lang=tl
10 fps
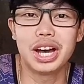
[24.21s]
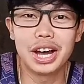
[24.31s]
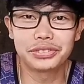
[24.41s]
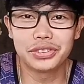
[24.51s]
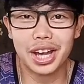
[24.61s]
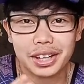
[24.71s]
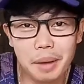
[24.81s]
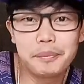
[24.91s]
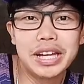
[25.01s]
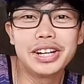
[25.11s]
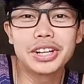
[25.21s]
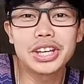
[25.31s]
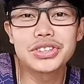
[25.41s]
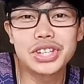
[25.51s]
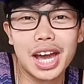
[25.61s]
At ang napili
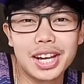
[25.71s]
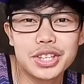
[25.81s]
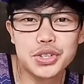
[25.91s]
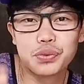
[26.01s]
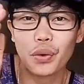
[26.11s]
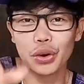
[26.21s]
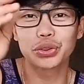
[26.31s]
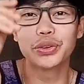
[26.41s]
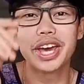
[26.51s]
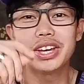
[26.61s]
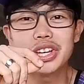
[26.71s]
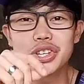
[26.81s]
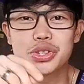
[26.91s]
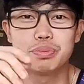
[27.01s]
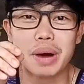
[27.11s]
nating challenge for today
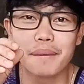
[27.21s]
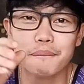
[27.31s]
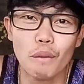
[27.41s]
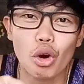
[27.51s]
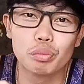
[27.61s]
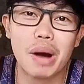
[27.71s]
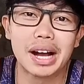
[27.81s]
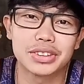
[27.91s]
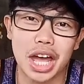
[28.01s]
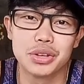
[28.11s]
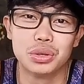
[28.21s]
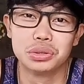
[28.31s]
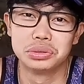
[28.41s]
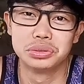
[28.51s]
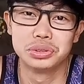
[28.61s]
is magmukbang tayo.